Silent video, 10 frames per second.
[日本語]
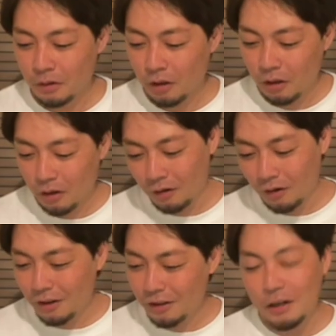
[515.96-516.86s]
で、あ、
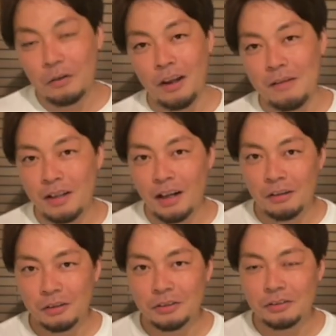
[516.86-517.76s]
なんだこれみたい
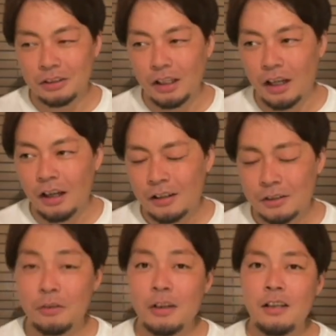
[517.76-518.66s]
なこと言って、
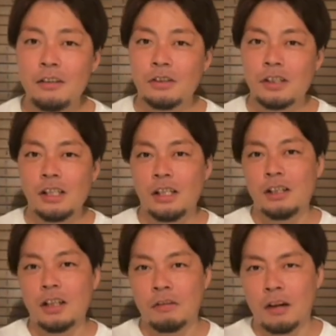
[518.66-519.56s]
その辺の地域っ
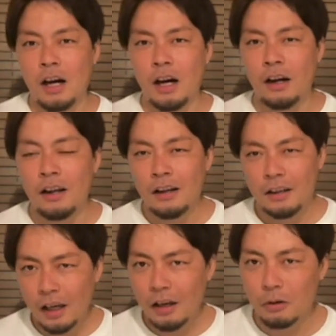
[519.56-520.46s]
ていうのが、
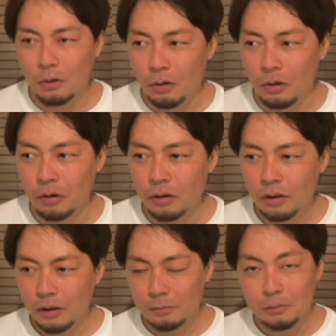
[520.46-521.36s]
結構、
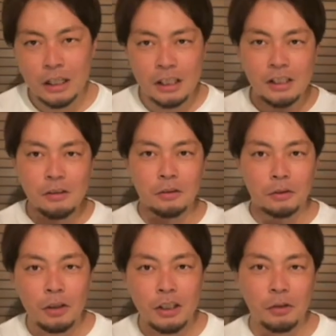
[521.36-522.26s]
昔の
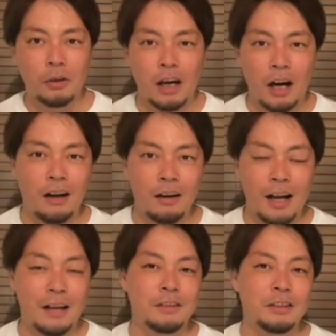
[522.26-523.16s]
土器とかが
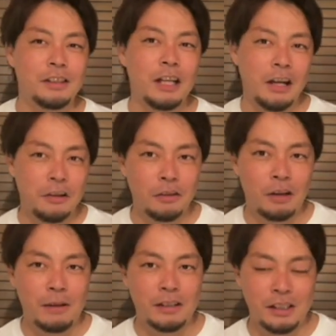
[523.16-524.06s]
発掘されるよう
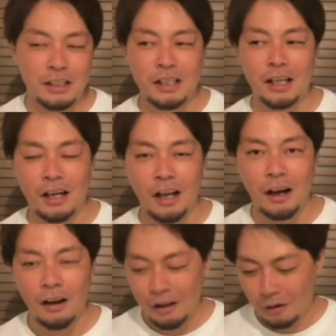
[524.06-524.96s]
な地域だか
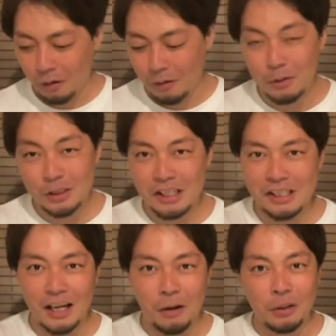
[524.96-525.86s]
ら、これもしか
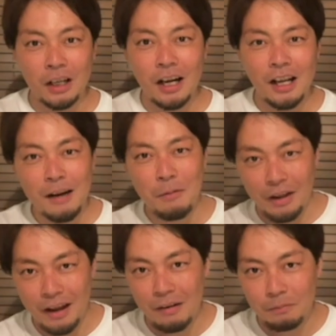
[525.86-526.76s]
したらお宝かも
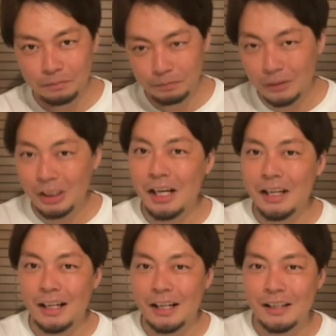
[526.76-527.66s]
ね、みた
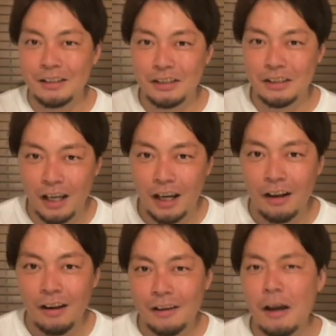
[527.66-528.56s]
いな感じ
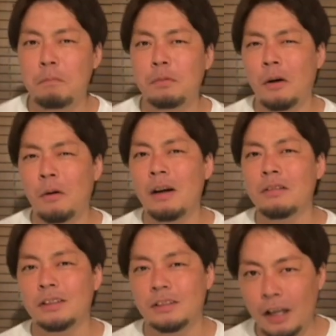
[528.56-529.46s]
で、キャンプが終
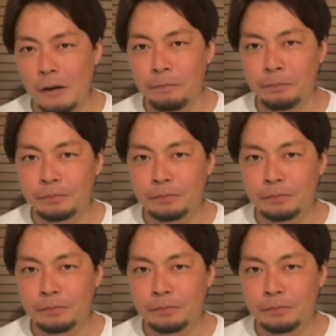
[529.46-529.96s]
わるんですね。